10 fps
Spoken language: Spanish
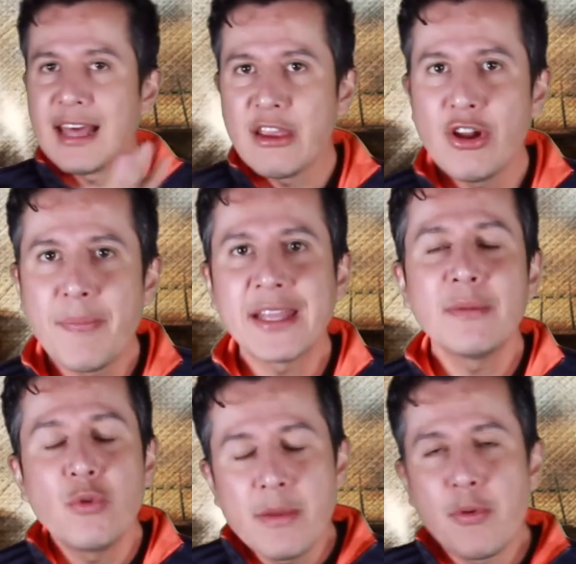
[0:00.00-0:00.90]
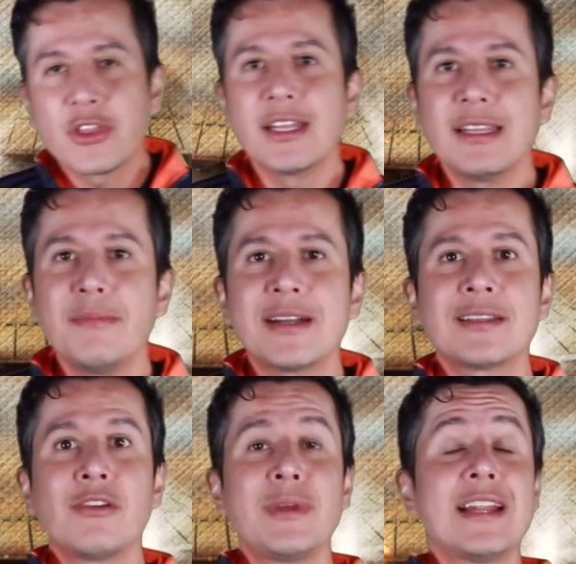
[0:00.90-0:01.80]
hay una parte muy importante en
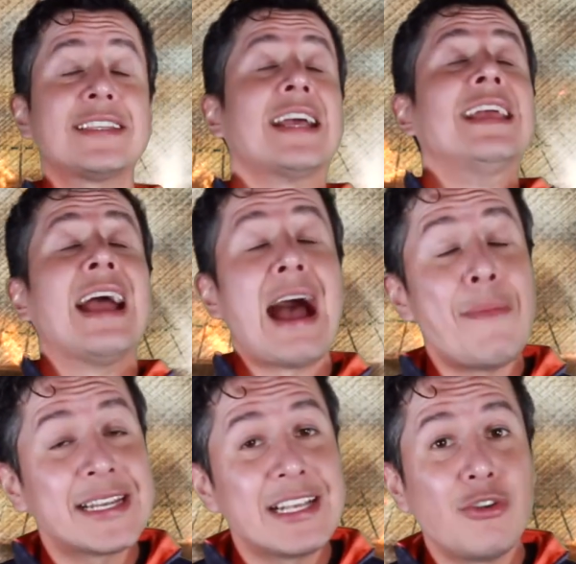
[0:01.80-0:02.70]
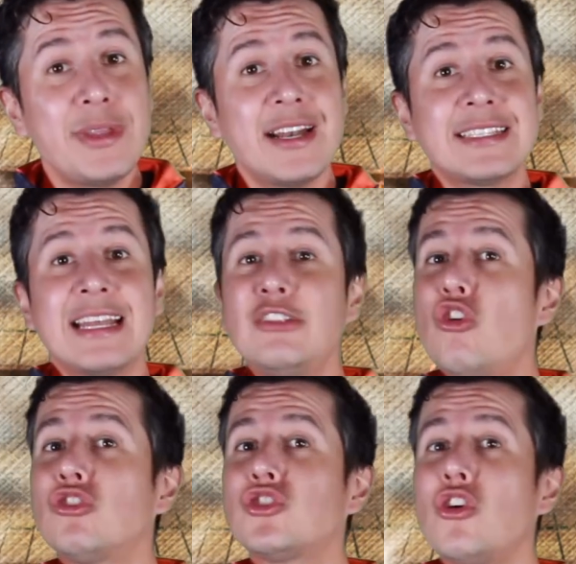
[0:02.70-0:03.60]
Marcelo Bielsa. A Marcelo Bielsa
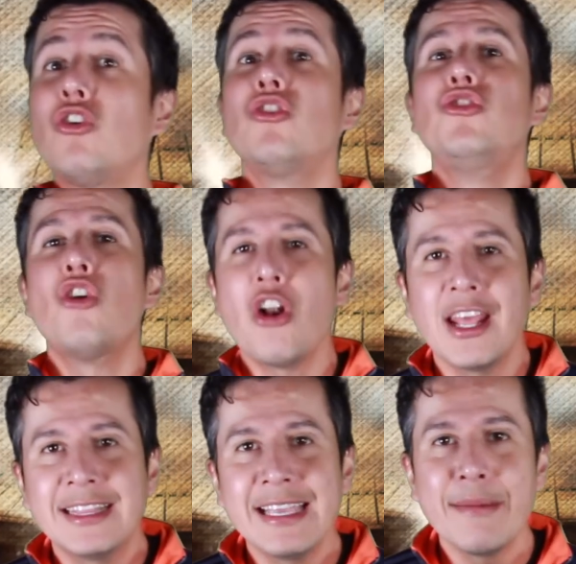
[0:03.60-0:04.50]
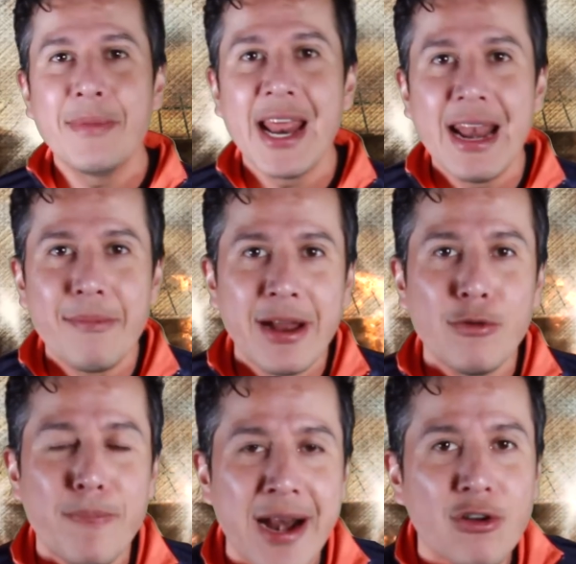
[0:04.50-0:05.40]
no solo no le tiembla la
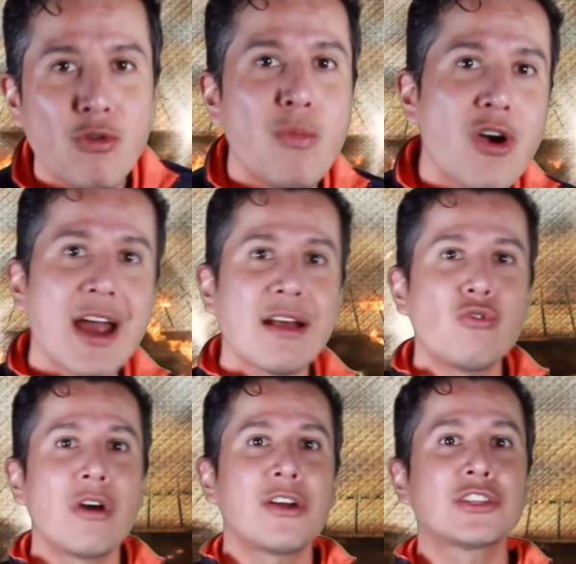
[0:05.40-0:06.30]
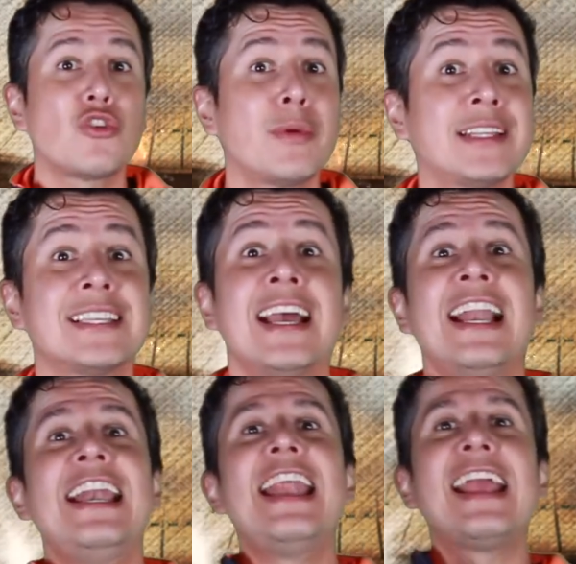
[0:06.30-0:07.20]
mano para convocar a jugadores jóvenes,
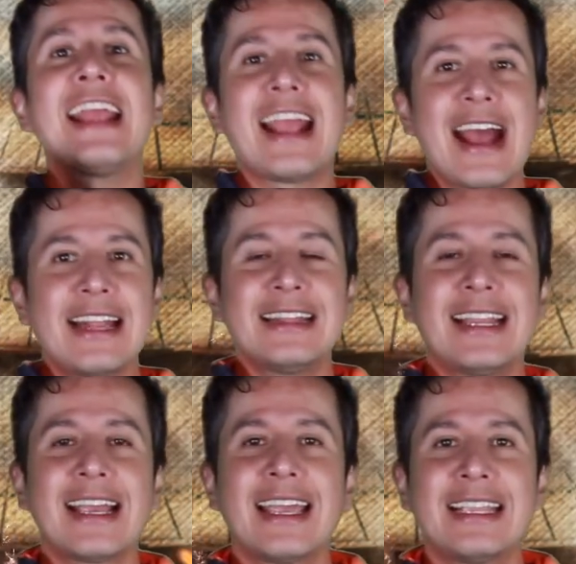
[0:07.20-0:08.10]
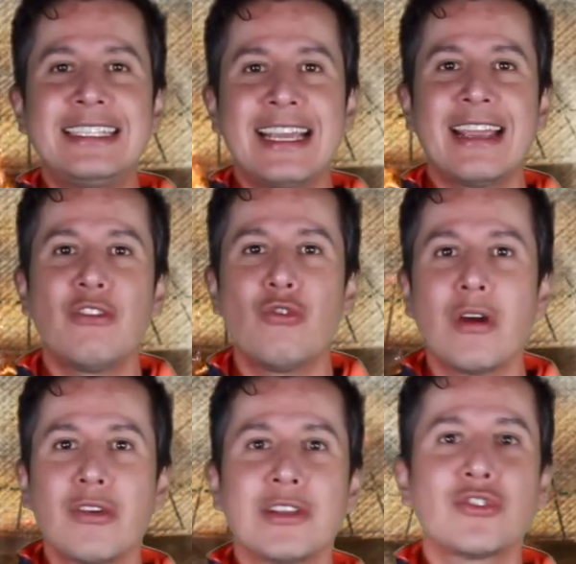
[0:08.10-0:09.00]
le encanta que lleguen
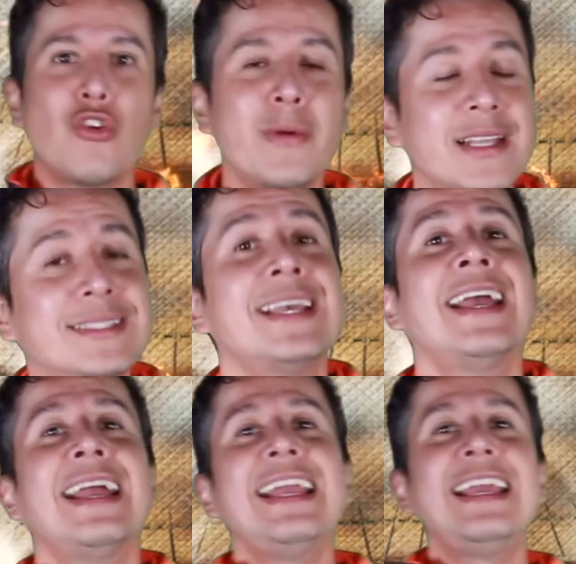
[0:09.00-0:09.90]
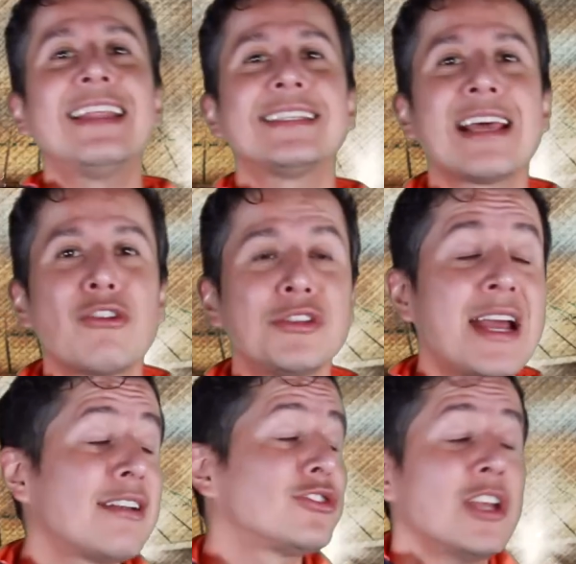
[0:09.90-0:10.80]
jugadores jóvenes y
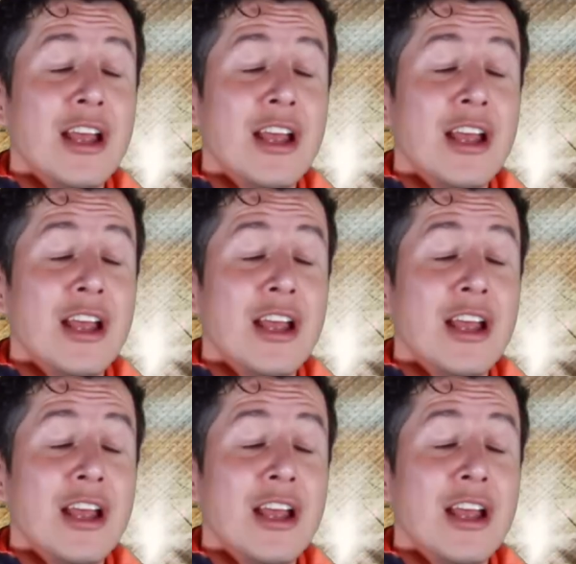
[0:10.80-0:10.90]
desarrollarlos.